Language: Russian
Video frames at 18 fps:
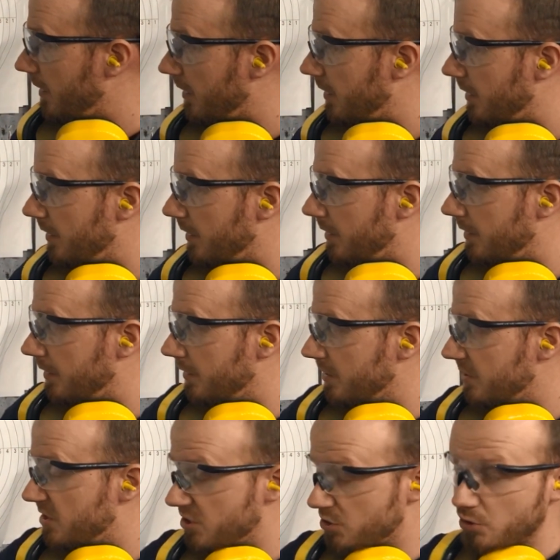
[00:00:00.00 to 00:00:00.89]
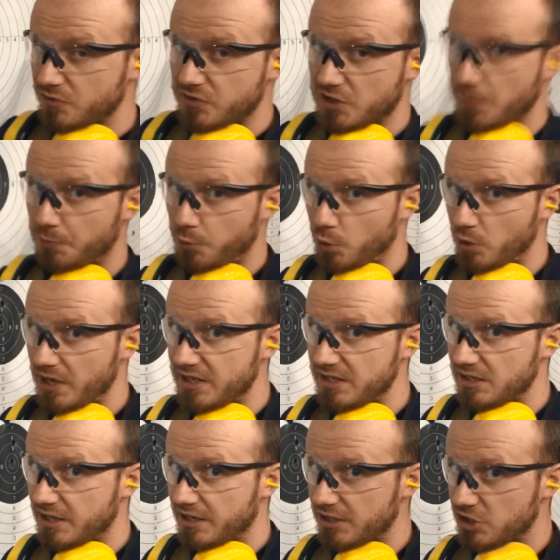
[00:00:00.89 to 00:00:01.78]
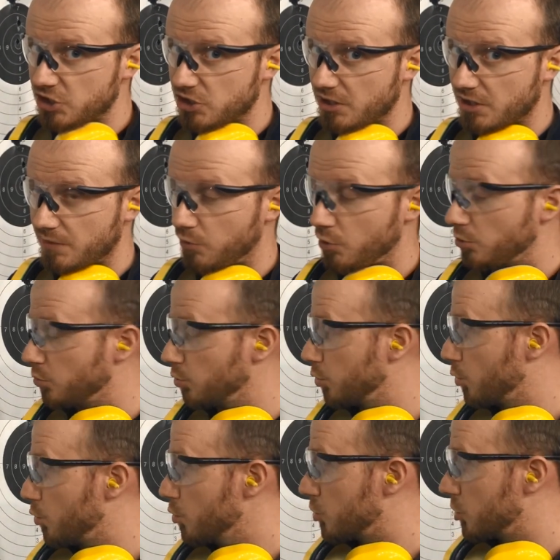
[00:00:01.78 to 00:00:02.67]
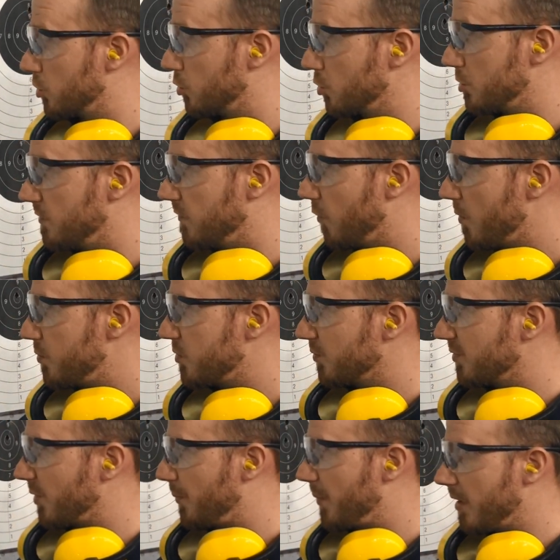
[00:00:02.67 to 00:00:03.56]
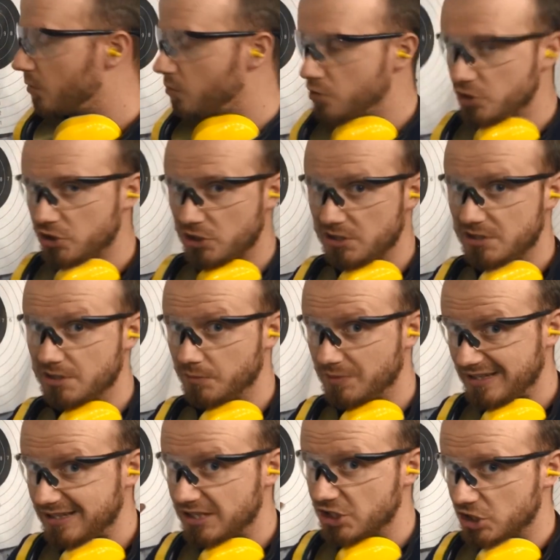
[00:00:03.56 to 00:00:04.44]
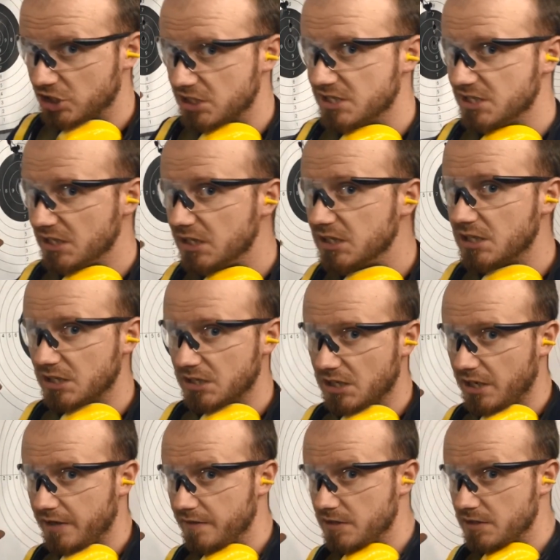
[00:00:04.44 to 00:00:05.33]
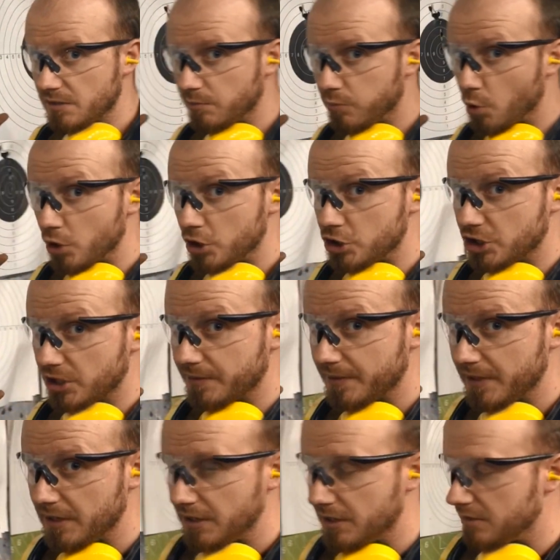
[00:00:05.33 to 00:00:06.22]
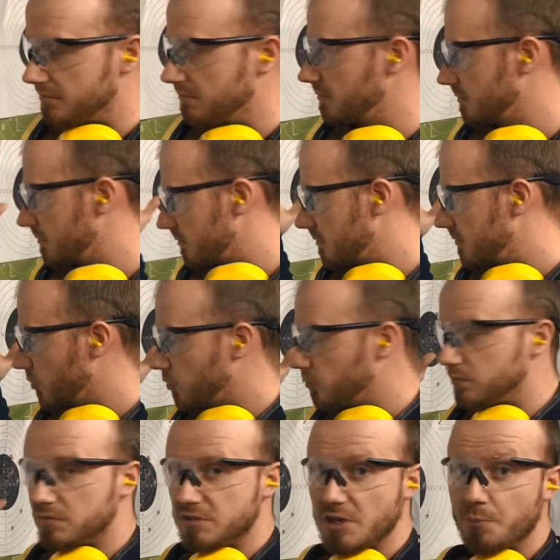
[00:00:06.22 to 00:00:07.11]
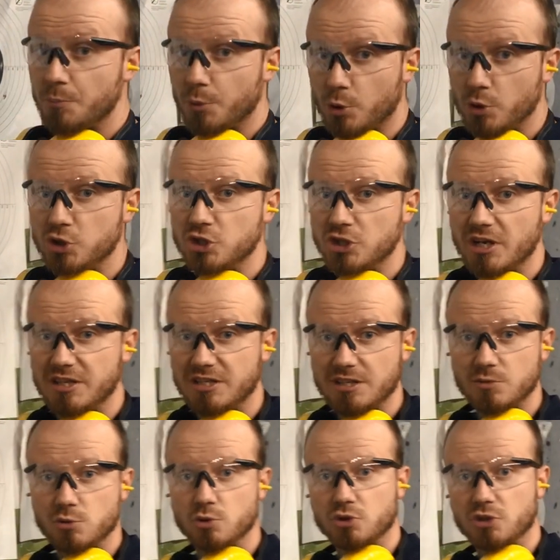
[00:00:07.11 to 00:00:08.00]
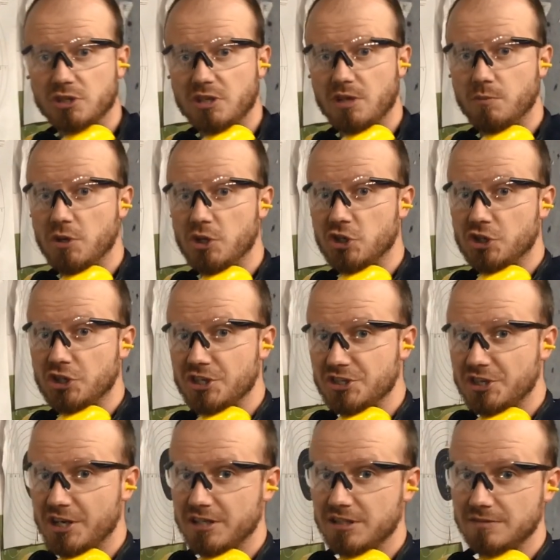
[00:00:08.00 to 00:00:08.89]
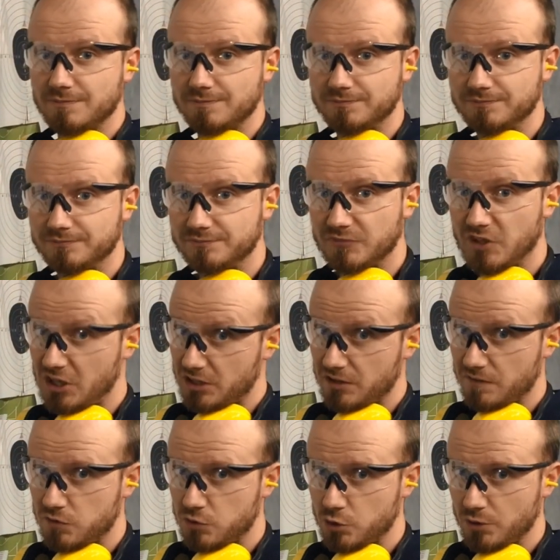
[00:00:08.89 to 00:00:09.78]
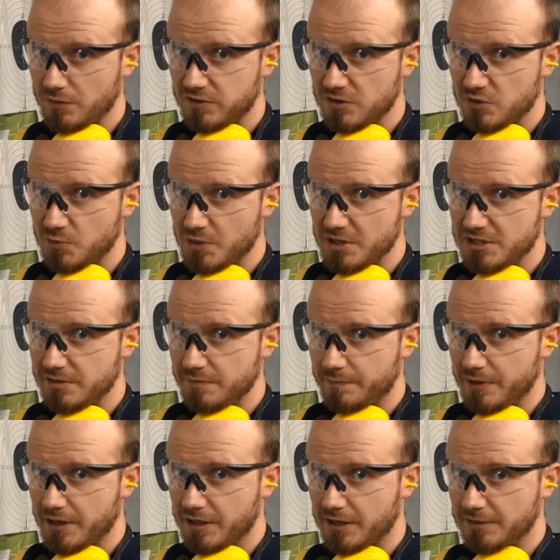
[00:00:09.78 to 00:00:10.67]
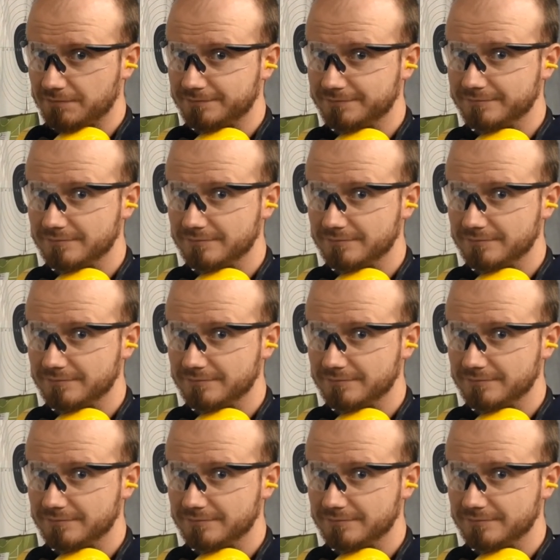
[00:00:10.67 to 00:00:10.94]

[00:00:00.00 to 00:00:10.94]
Э, с азотской пулей они, конечно, работают хуже. То есть, в общем-то, по кучности мне даже цилиндр нравится больше. Ну, тем проще, одним сужением меньше таскать. На этом все. Всем спасибо, пока.